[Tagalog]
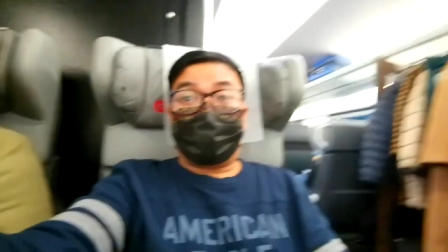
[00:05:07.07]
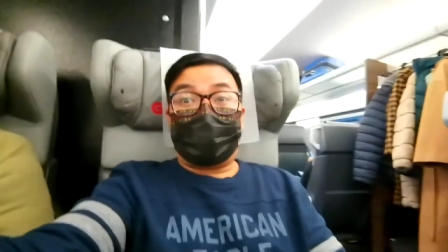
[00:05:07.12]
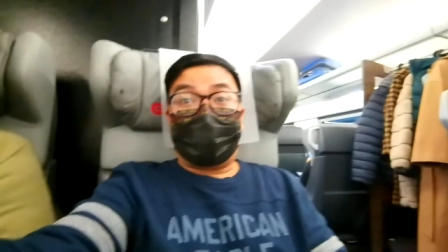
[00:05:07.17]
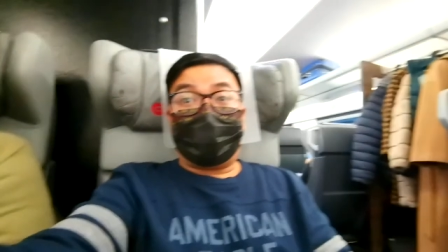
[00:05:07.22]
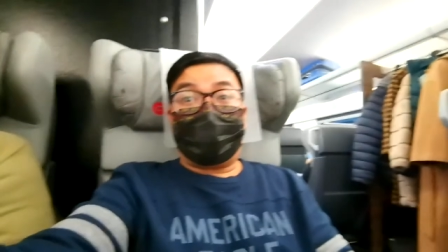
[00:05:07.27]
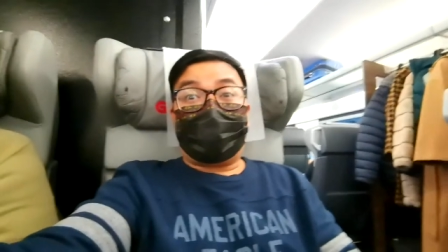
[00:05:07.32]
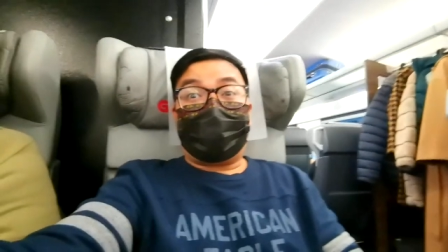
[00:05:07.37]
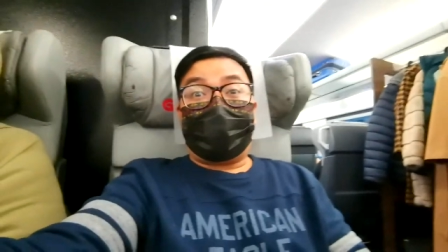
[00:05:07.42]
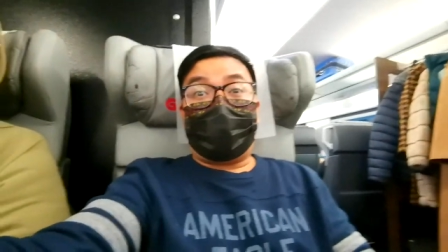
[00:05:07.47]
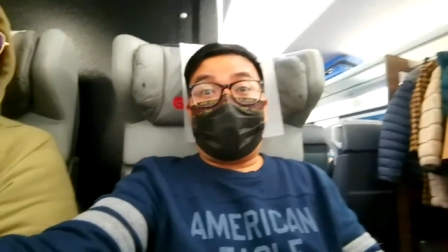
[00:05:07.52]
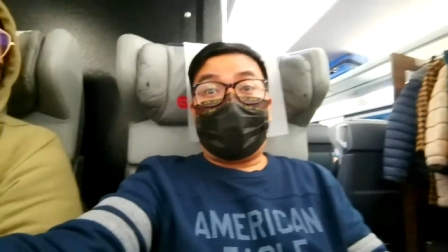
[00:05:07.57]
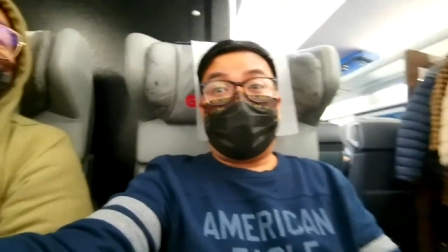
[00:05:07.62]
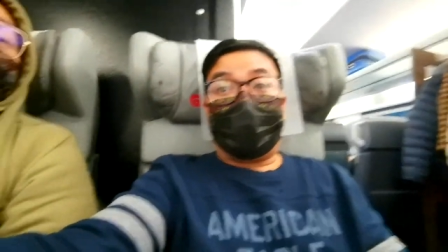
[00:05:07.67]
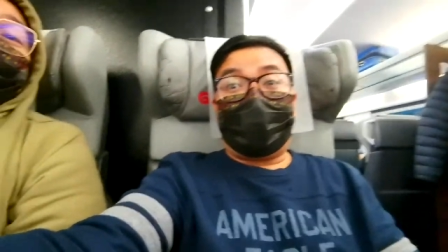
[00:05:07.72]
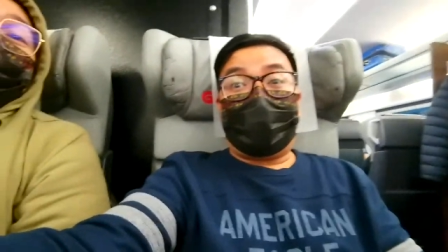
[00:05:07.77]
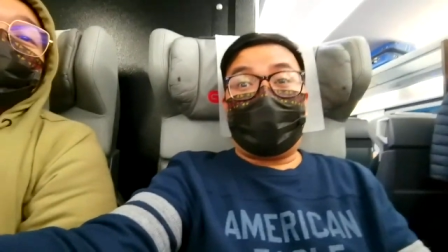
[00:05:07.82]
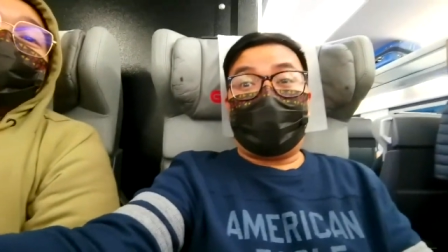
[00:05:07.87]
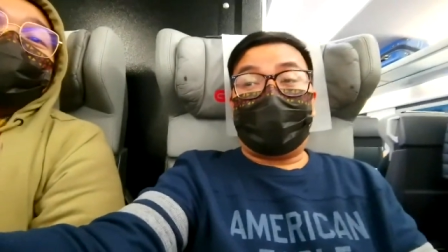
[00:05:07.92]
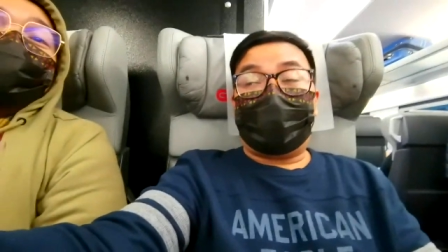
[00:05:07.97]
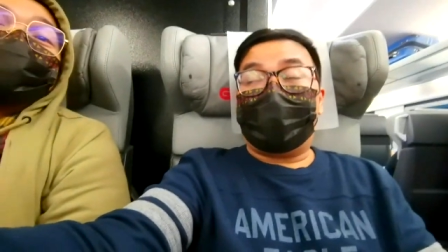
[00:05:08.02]
5.20 na
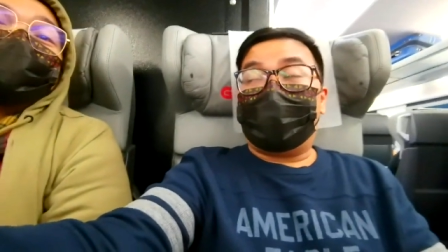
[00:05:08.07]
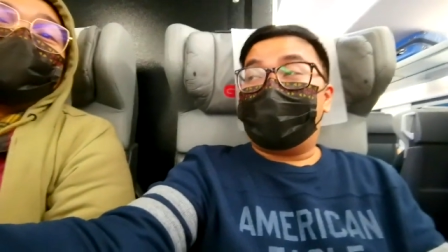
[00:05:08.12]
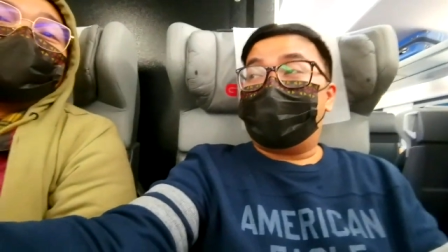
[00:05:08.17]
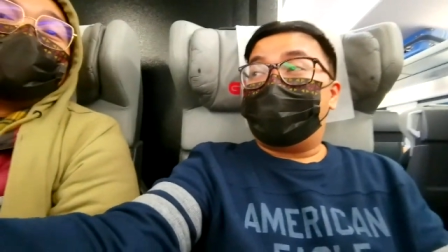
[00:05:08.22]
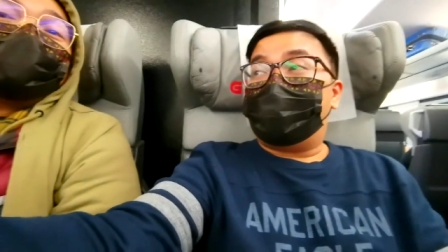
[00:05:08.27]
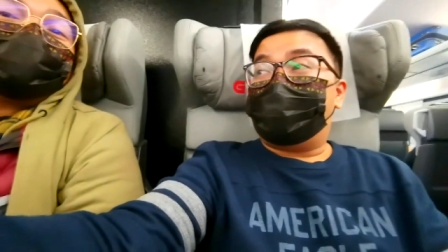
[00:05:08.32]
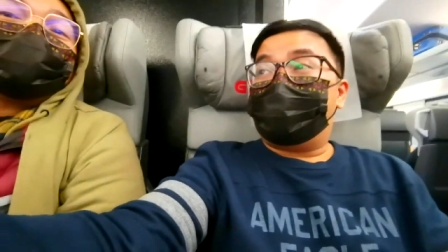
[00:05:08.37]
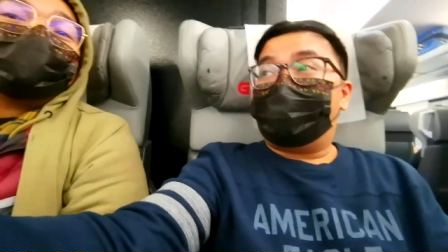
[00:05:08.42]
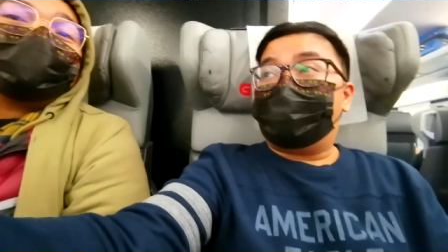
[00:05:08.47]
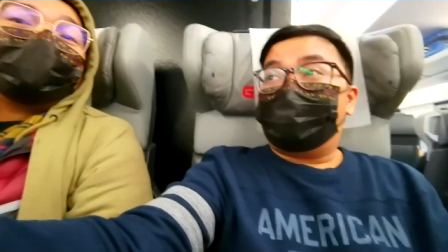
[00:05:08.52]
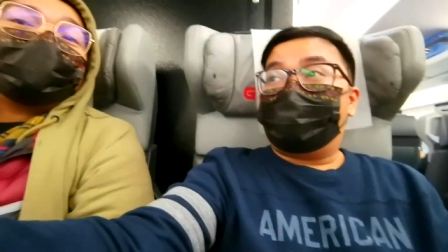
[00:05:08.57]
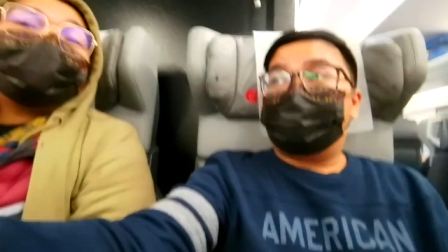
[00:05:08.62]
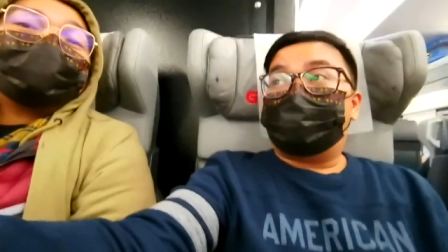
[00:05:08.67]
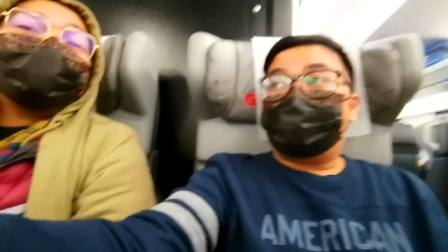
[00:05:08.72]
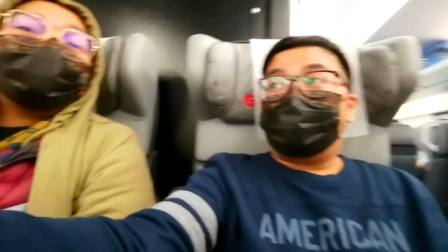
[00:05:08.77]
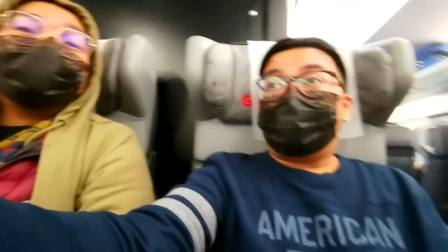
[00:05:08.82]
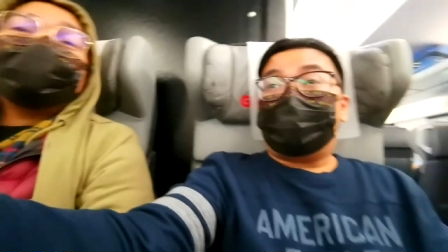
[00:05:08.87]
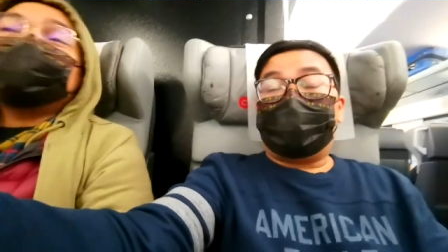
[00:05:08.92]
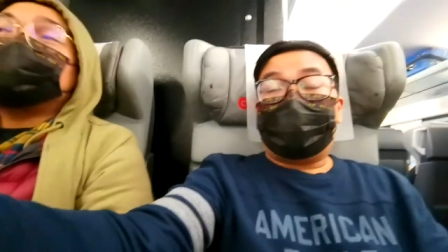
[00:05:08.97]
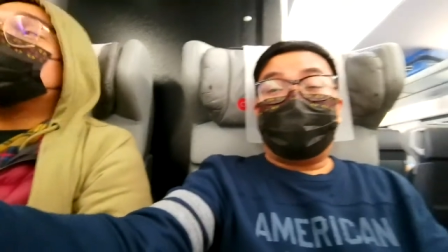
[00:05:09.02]
madilim na no?
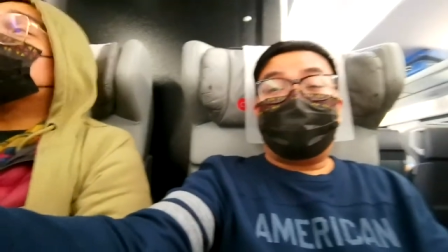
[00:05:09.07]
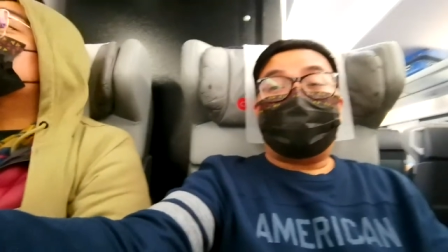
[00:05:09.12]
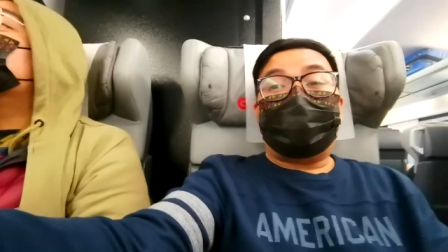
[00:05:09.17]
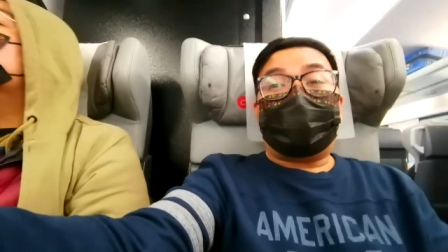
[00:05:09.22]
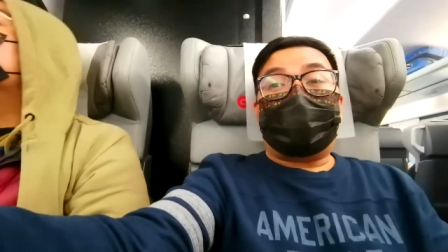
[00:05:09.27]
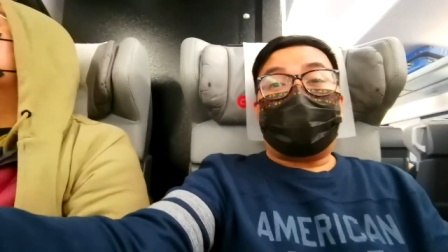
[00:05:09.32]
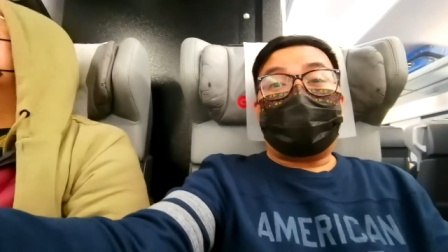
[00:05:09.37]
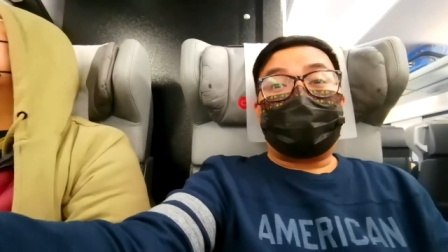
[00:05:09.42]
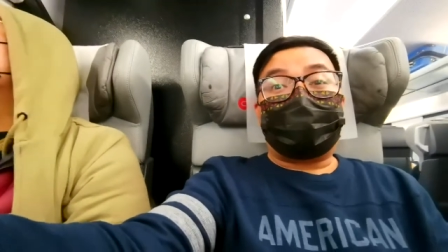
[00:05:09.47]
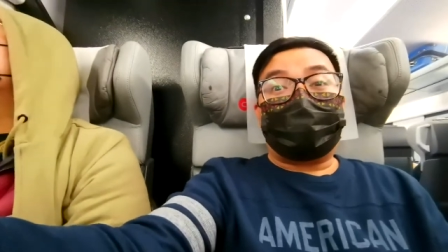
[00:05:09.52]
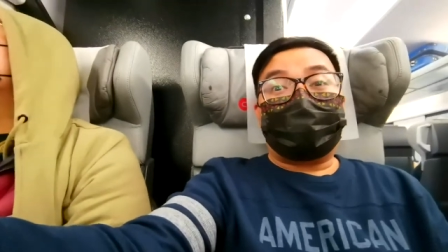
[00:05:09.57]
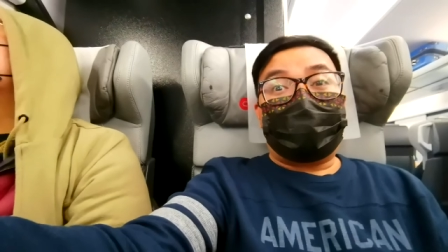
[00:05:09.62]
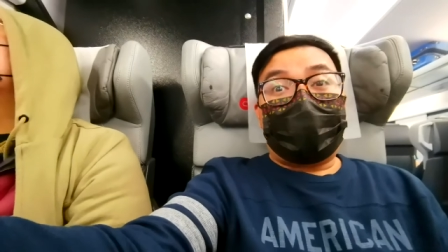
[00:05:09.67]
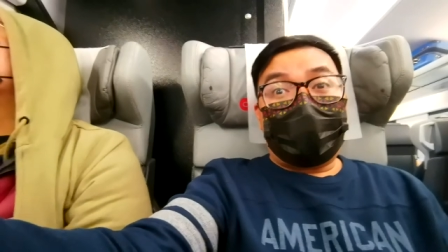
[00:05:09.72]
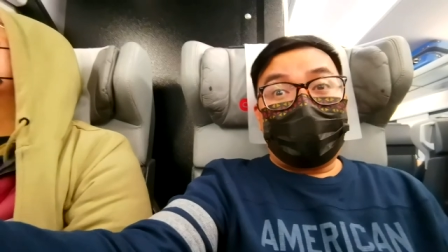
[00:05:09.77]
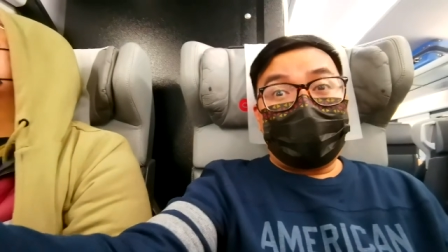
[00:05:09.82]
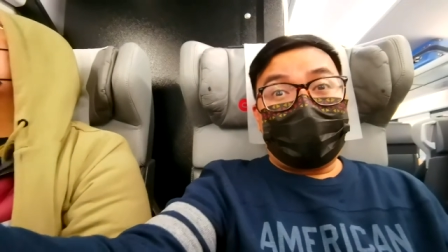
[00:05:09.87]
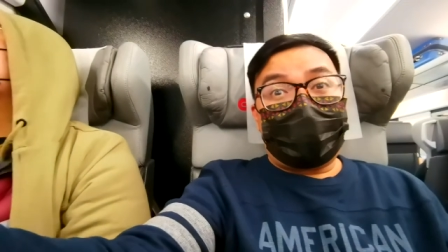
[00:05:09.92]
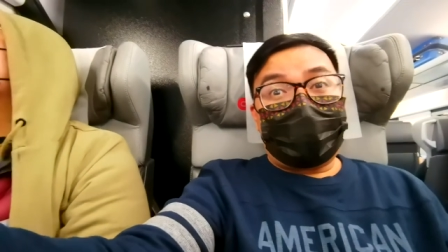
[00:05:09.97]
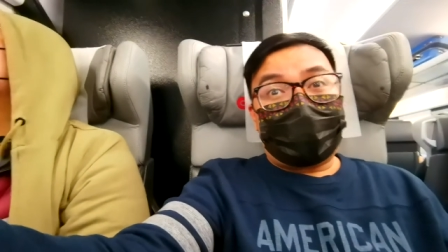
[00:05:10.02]
madilim na rin so
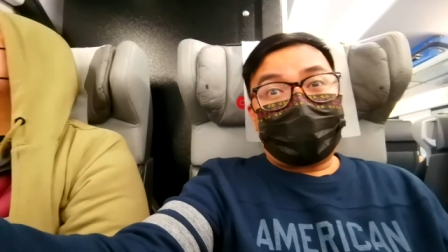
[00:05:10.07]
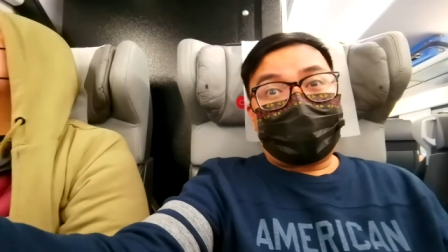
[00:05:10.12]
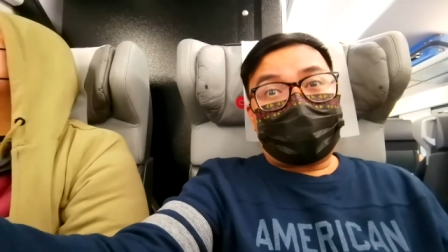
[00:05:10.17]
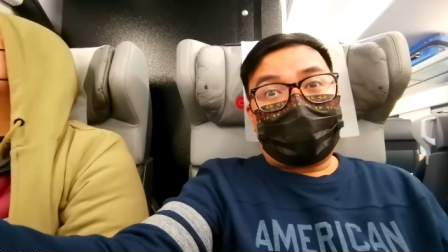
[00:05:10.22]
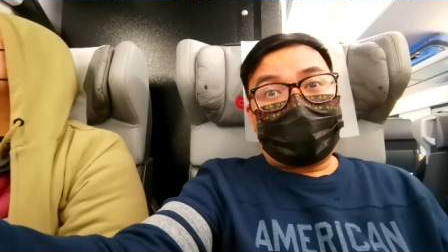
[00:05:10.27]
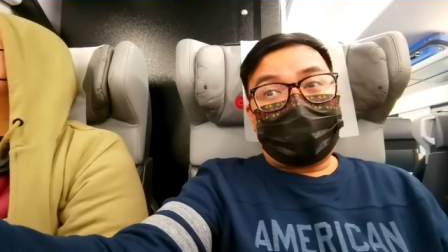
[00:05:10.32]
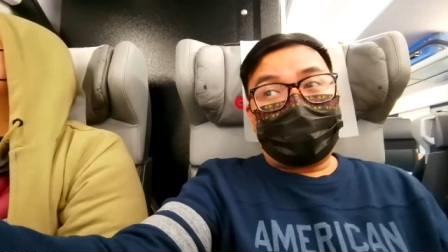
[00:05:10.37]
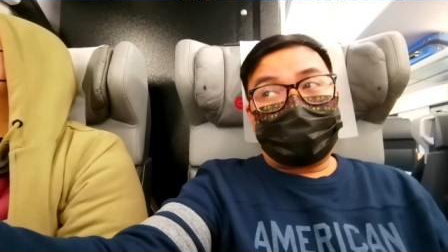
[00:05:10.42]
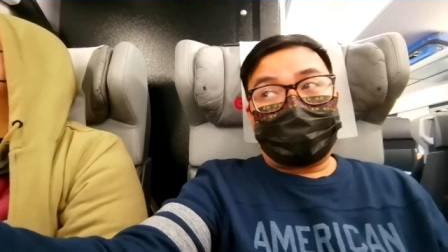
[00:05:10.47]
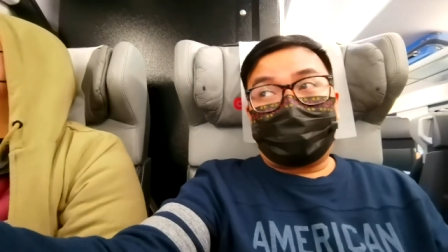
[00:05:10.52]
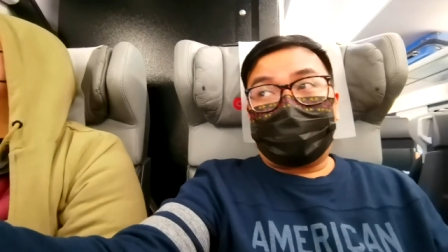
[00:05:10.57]
bawi na lang tayo